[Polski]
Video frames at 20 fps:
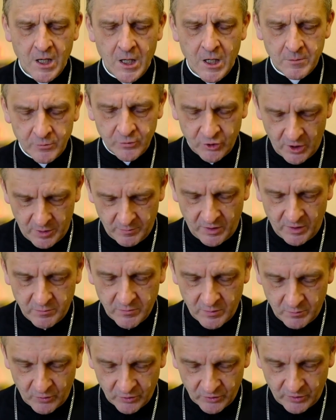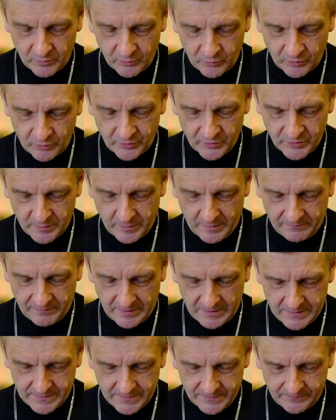Przyjmijmy Boże
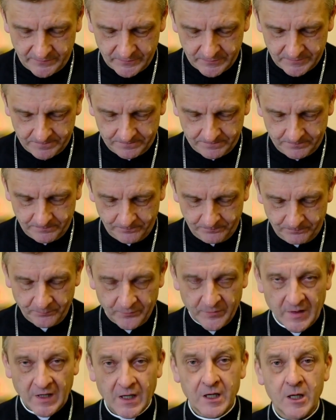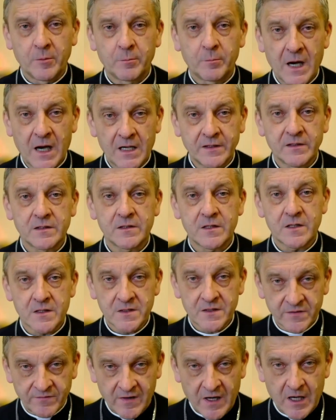błogosławieństwo. Pan
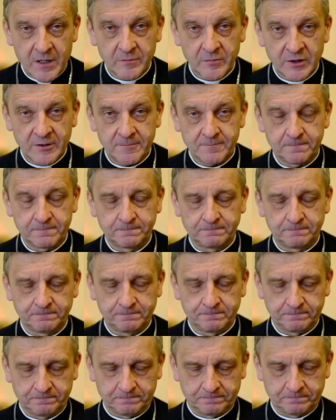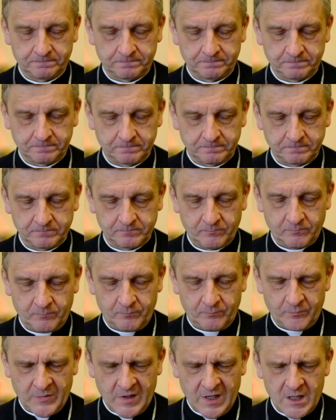z wami. I z duchem Twoim.
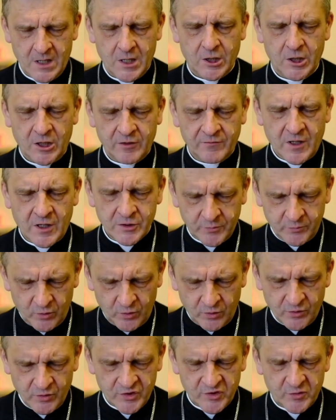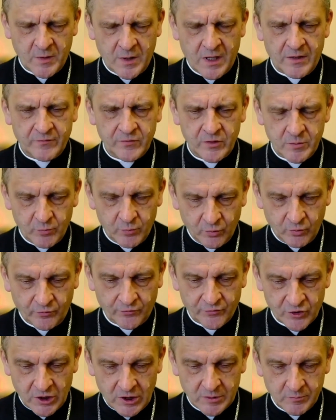Niech was błogosławi Bóg
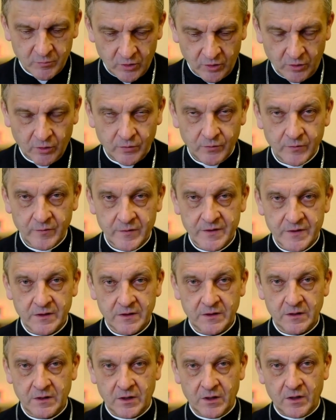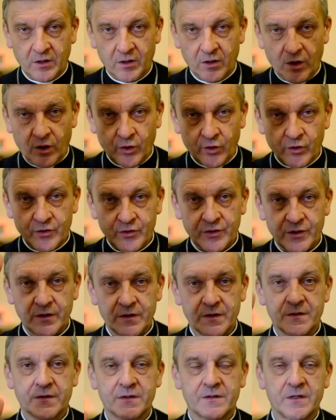Wszechmogący,
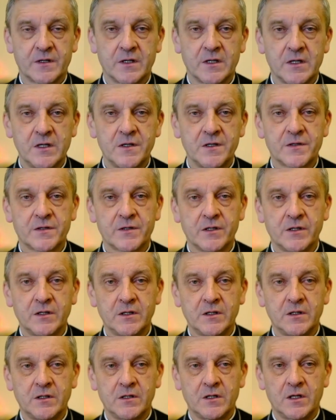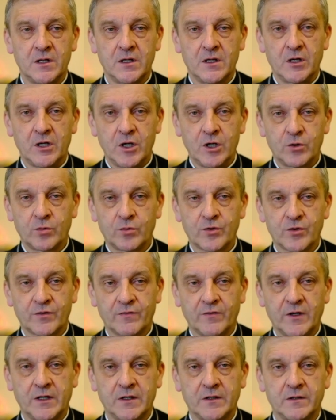Ojciec, i Syn, i Duch
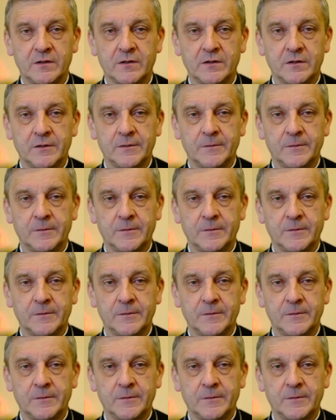Święty.